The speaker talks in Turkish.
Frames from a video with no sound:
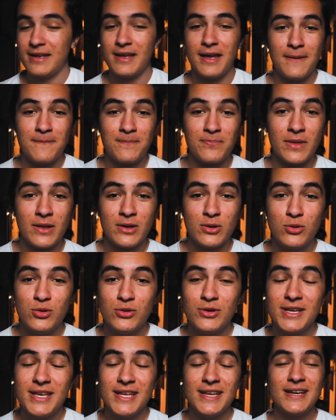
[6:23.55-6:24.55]
Hem
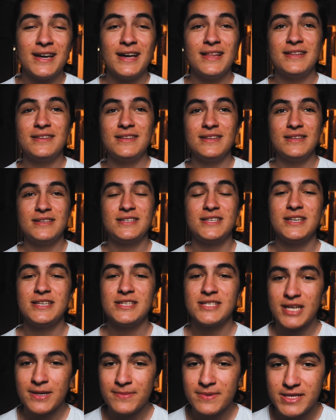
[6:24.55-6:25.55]
günün geri kalanında dışarı
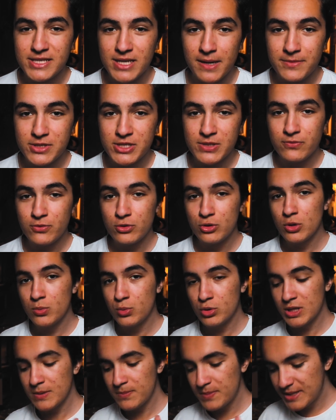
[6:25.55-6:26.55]
çıkamayacağım için
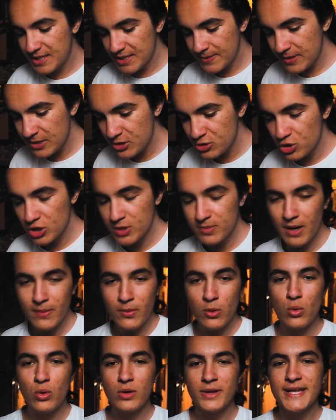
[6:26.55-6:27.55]
videoyu burada bitirmek istiyorum
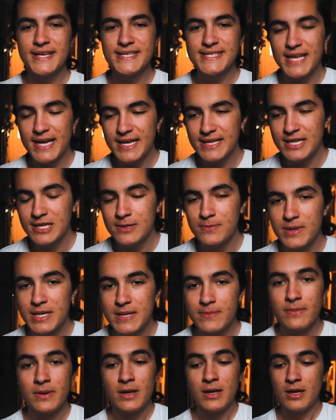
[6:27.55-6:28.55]
ama olay zaten
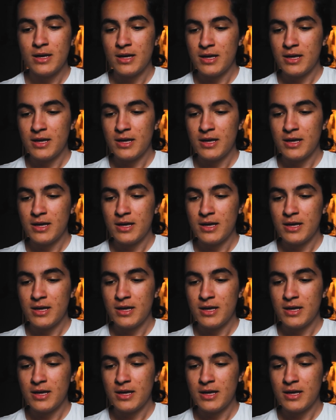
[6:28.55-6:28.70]
benim